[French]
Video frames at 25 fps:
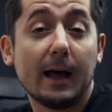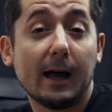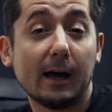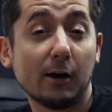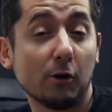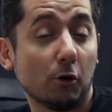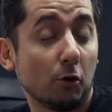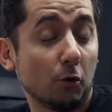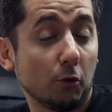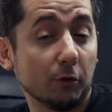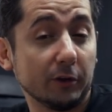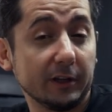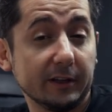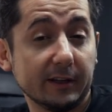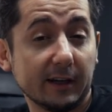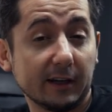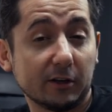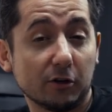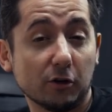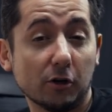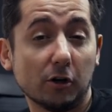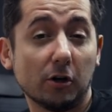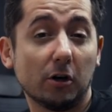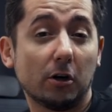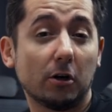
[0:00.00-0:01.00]
Alors on est
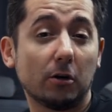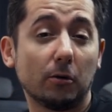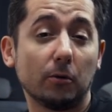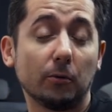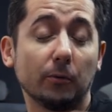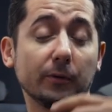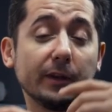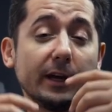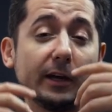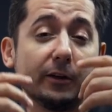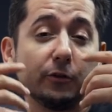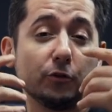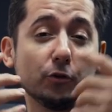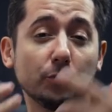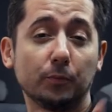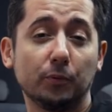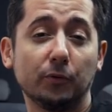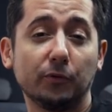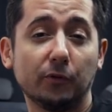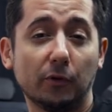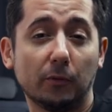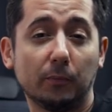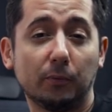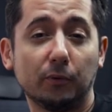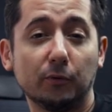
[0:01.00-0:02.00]
d'accord, on a de
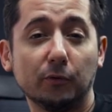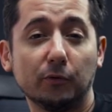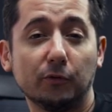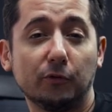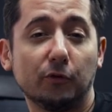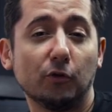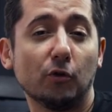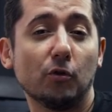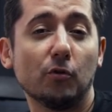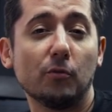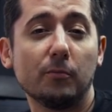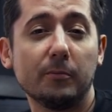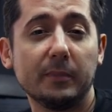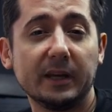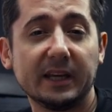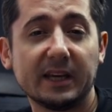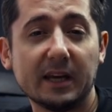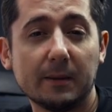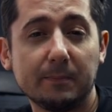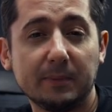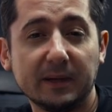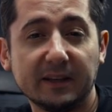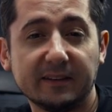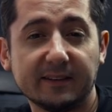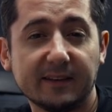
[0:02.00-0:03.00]
plus en plus de
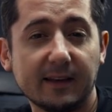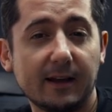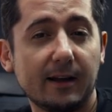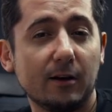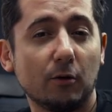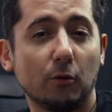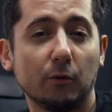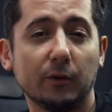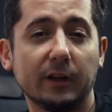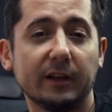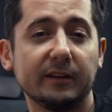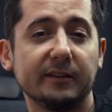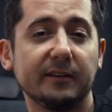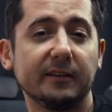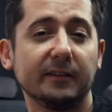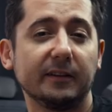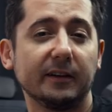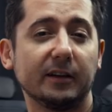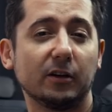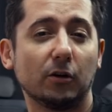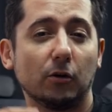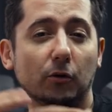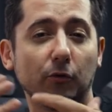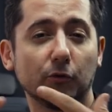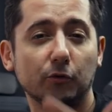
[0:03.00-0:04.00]
mégapixels, on a des
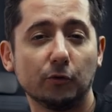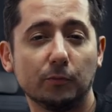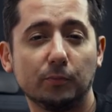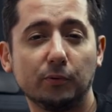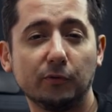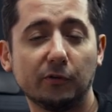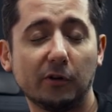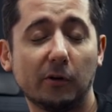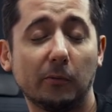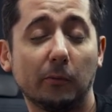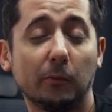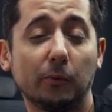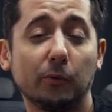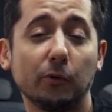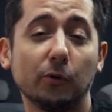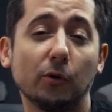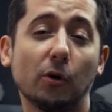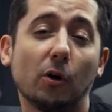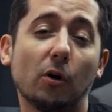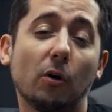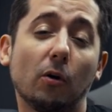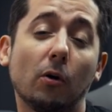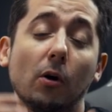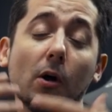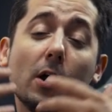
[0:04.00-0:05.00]
écrans de plus en plus
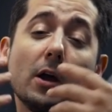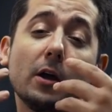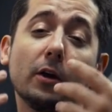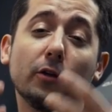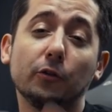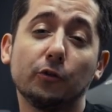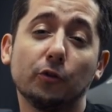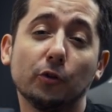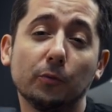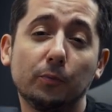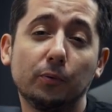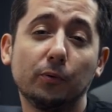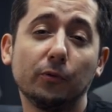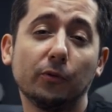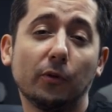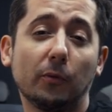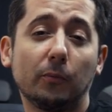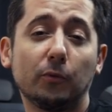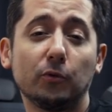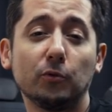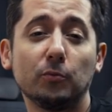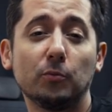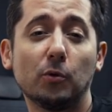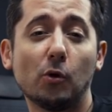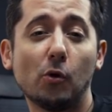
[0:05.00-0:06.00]
grands, de plus en
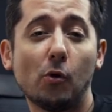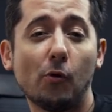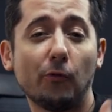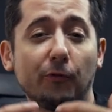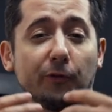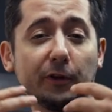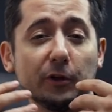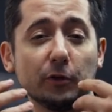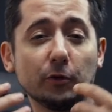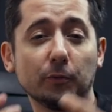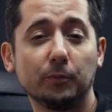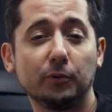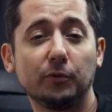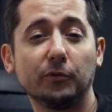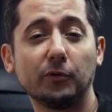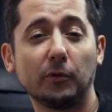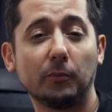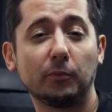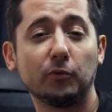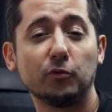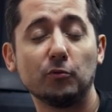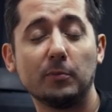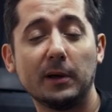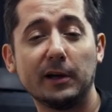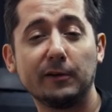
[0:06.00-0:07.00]
plus beaux, on fait de plus
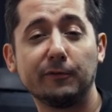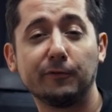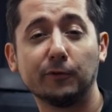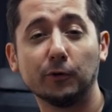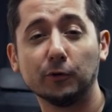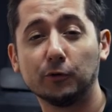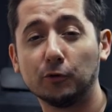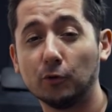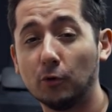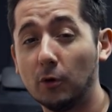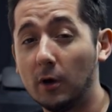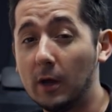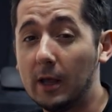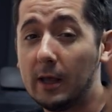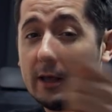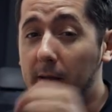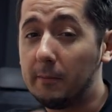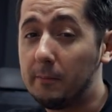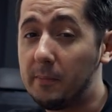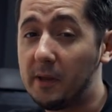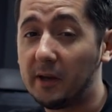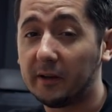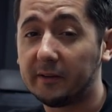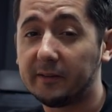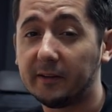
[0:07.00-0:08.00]
en plus belles photos,
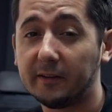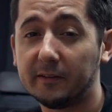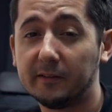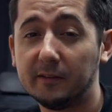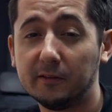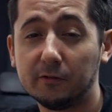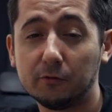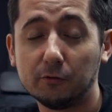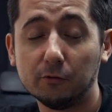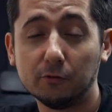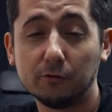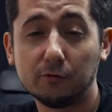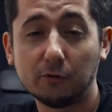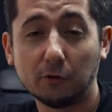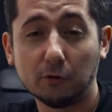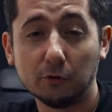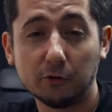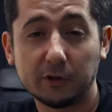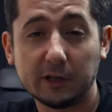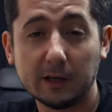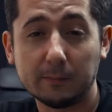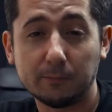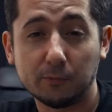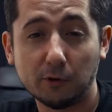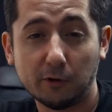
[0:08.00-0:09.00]
bien que ça se discute sur
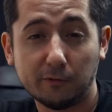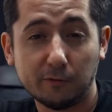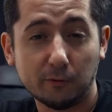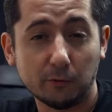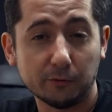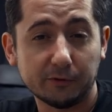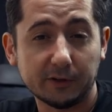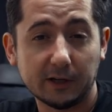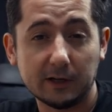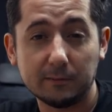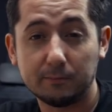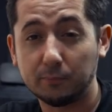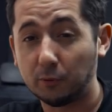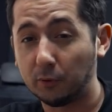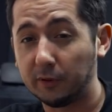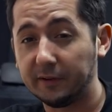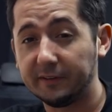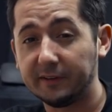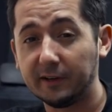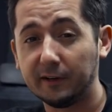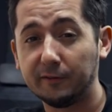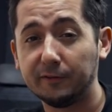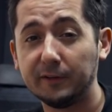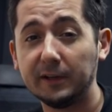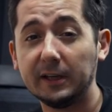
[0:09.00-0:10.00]
le capteur frontal pour les
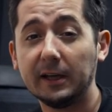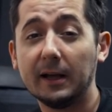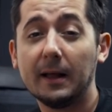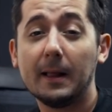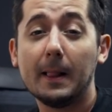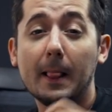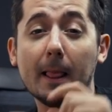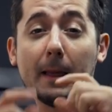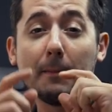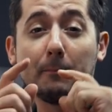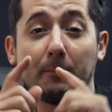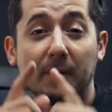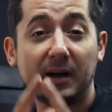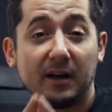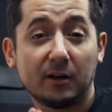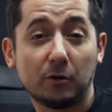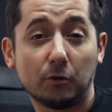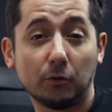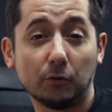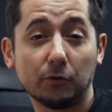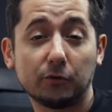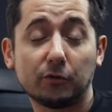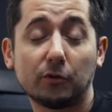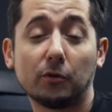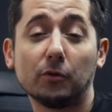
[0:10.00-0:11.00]
selfies. Par
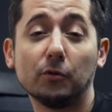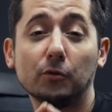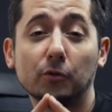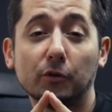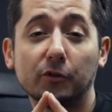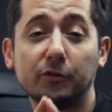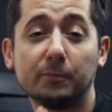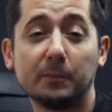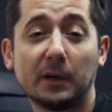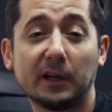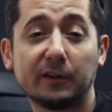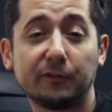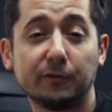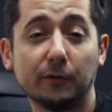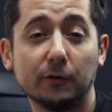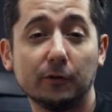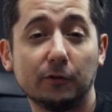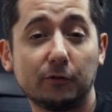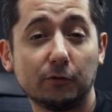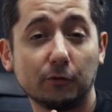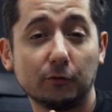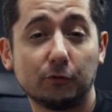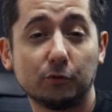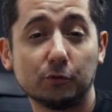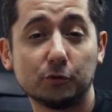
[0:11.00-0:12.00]
contre, nos smartphones
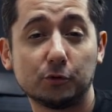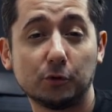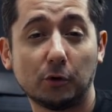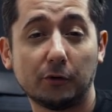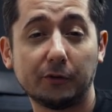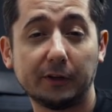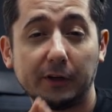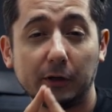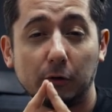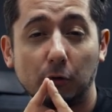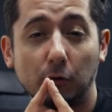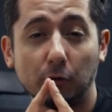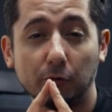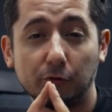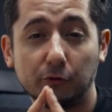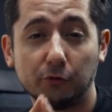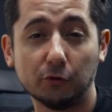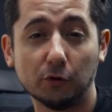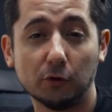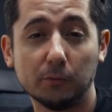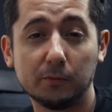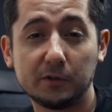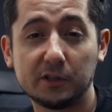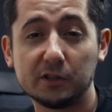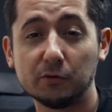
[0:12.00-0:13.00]
sont toujours des grosses
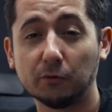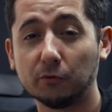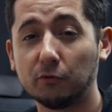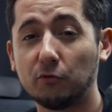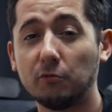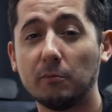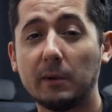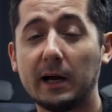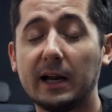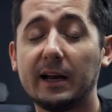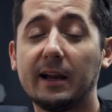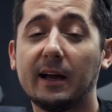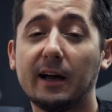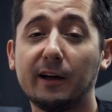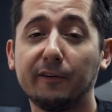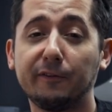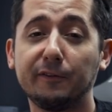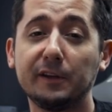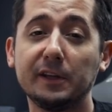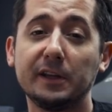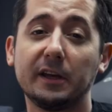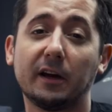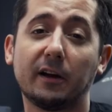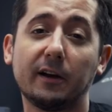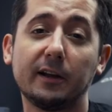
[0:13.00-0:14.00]
daubes qui ont du mal à
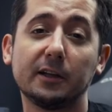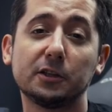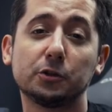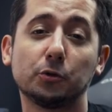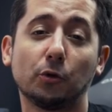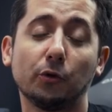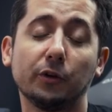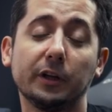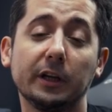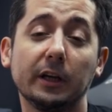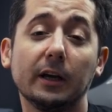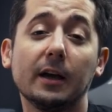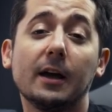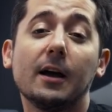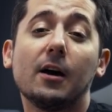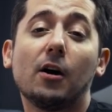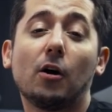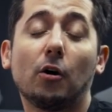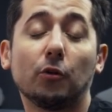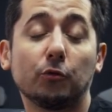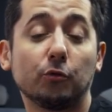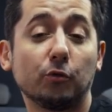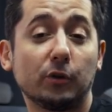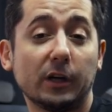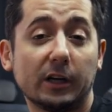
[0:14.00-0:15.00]
finir la journée,
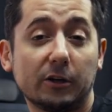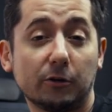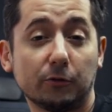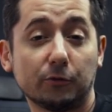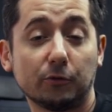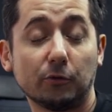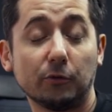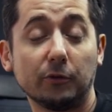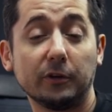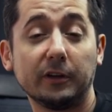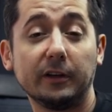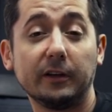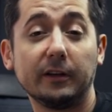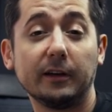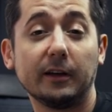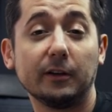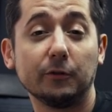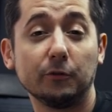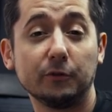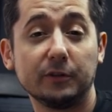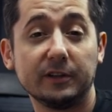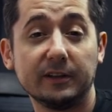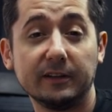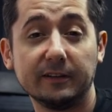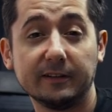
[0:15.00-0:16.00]
en tout cas quand on est
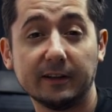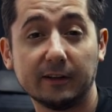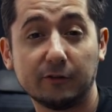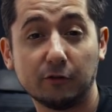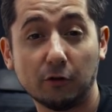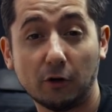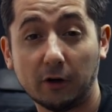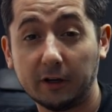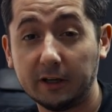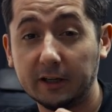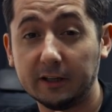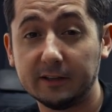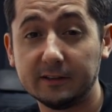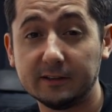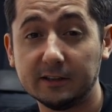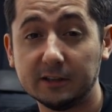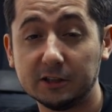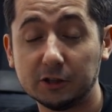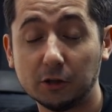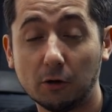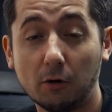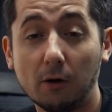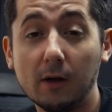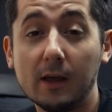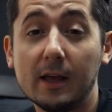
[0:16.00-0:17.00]
un utilisateur
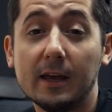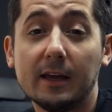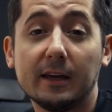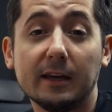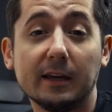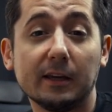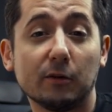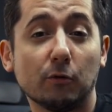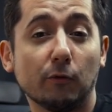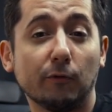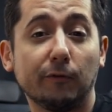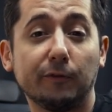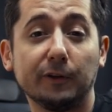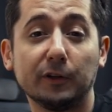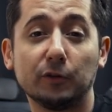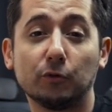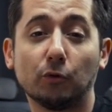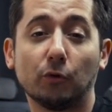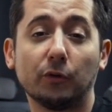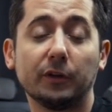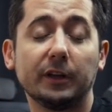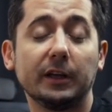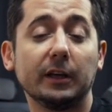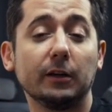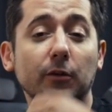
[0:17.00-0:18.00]
exigeant et qu'on fait
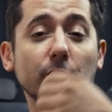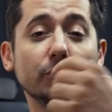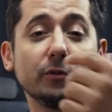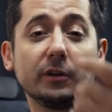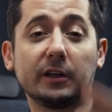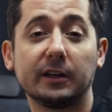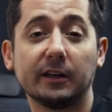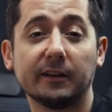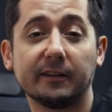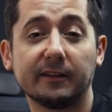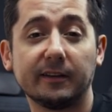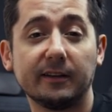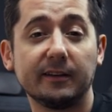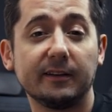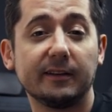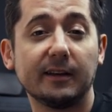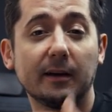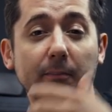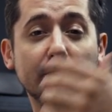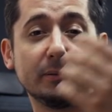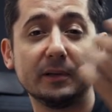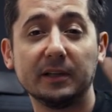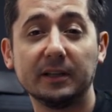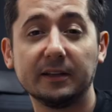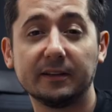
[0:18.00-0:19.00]
tourner une quinzaine
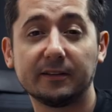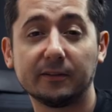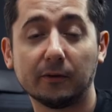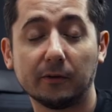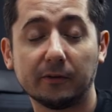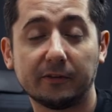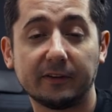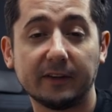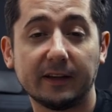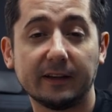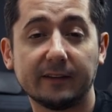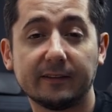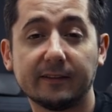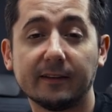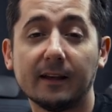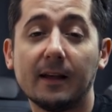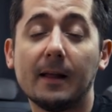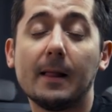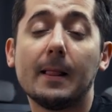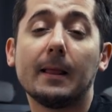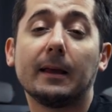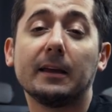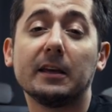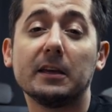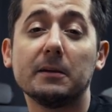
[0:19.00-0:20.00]
d'applis sans cesse.
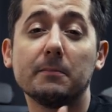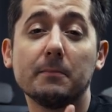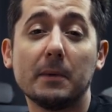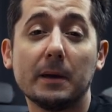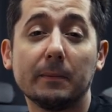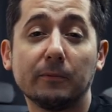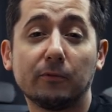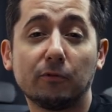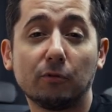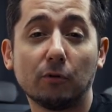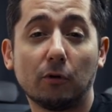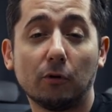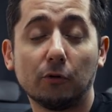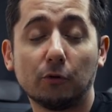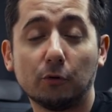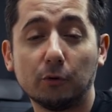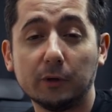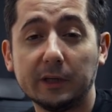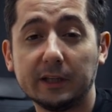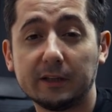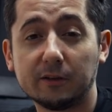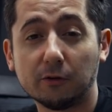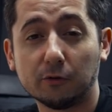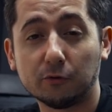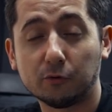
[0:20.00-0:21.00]
Et même sur
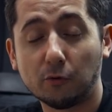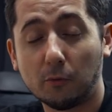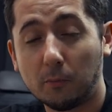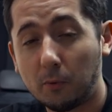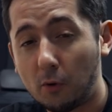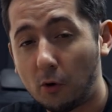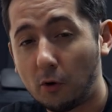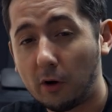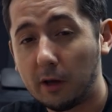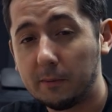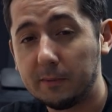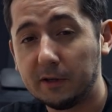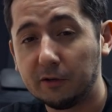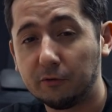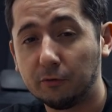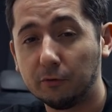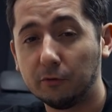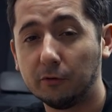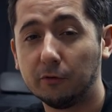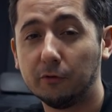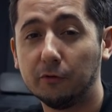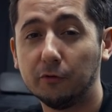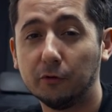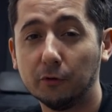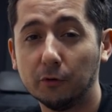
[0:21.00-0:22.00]
Android, quand on prend
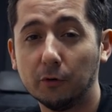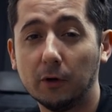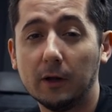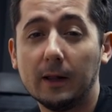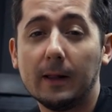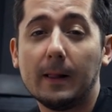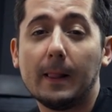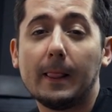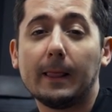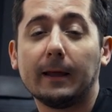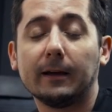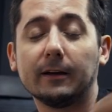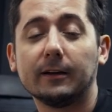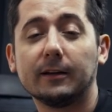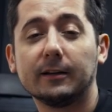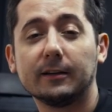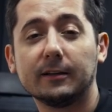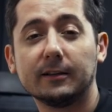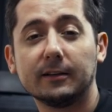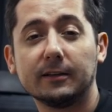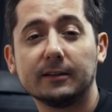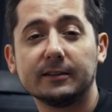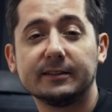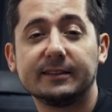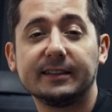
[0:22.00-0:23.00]
l'habitude de
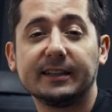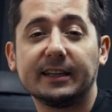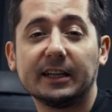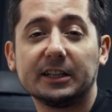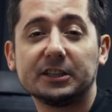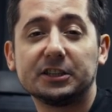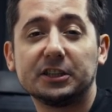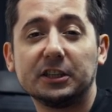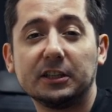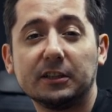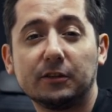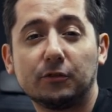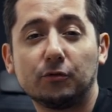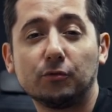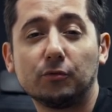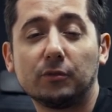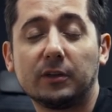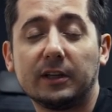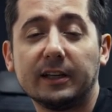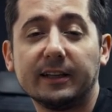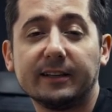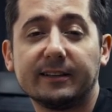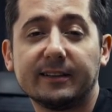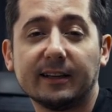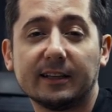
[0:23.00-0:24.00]
euh, dégager
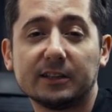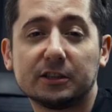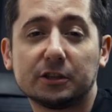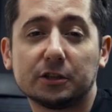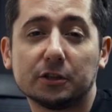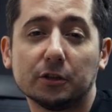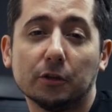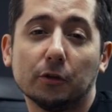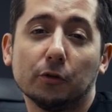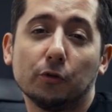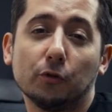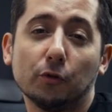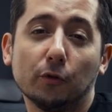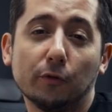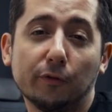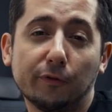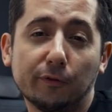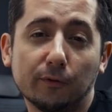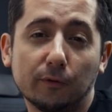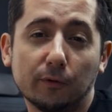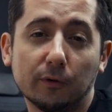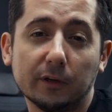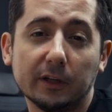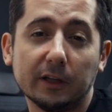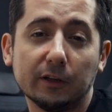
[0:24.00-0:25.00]
toutes les tâches de
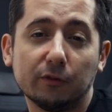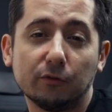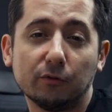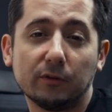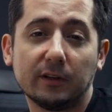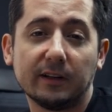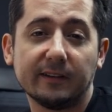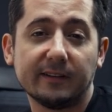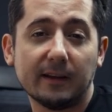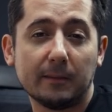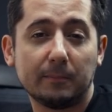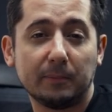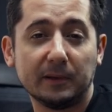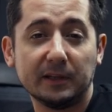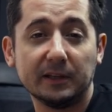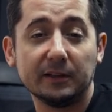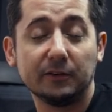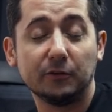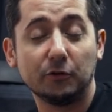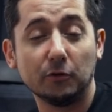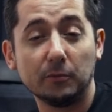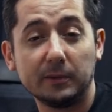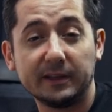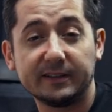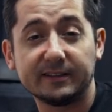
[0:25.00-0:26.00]
fond et toutes les applis
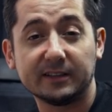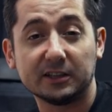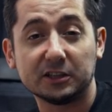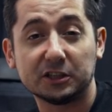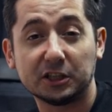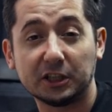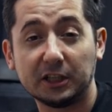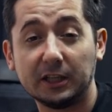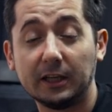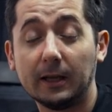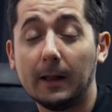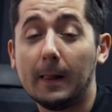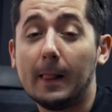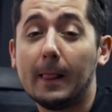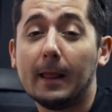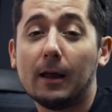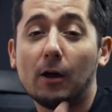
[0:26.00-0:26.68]
de messagerie.